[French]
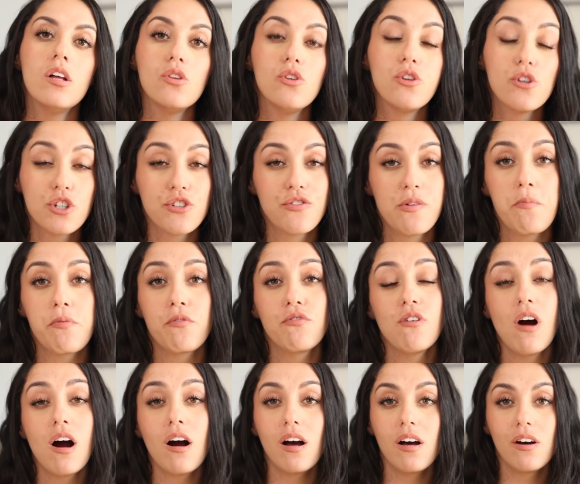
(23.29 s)
donc je vais
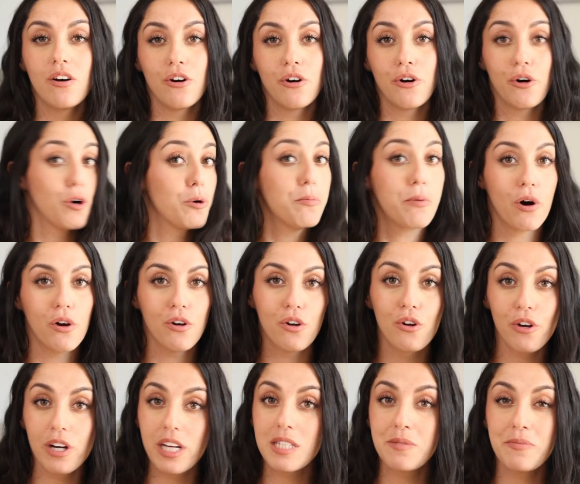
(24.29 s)
pouvoir euh, reprendre
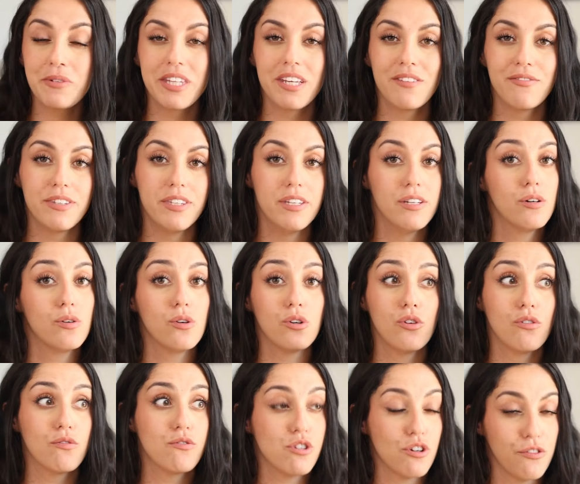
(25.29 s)
le rythme des vidéos,
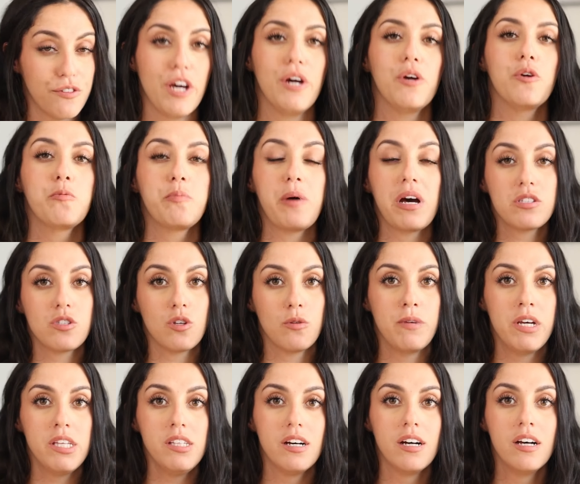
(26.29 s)
de vous en faire une par
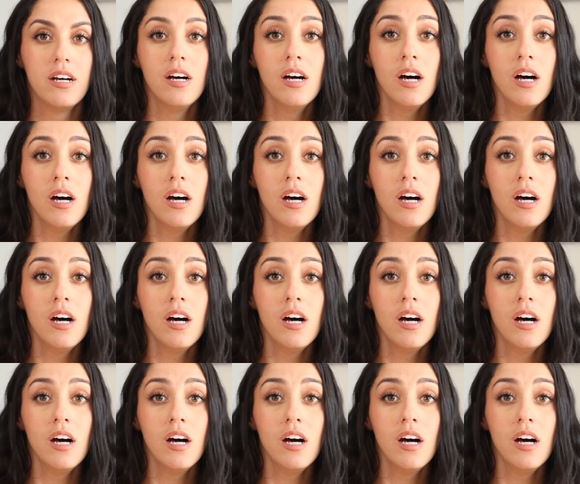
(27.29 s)
semaine.